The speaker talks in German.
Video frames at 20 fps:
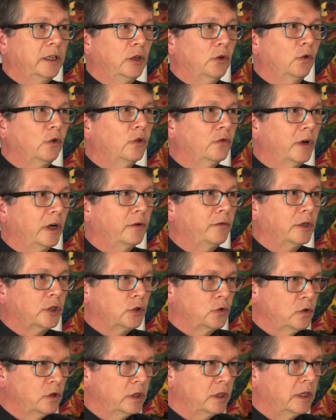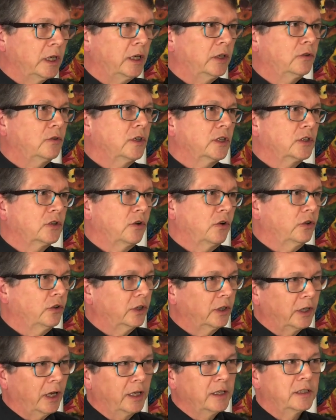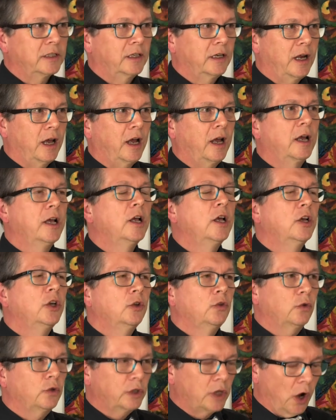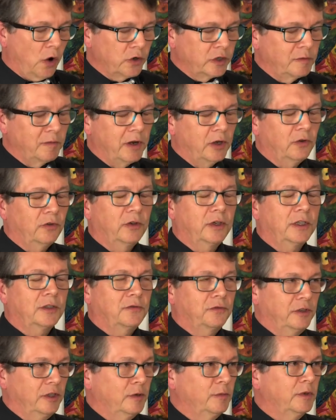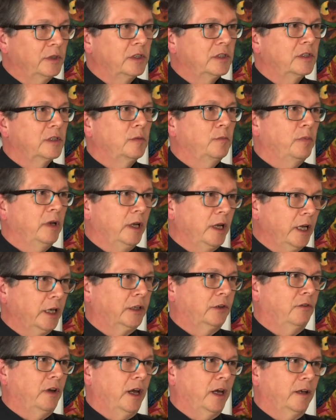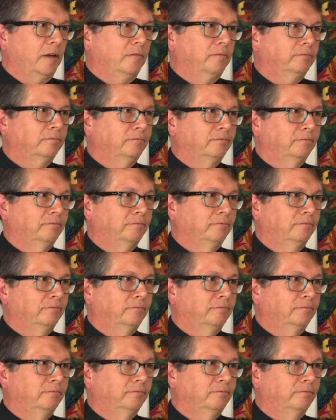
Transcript: den Unfall verschuldet hat und das konnte ganz klar durch Auswertung des Filmes belegt werden.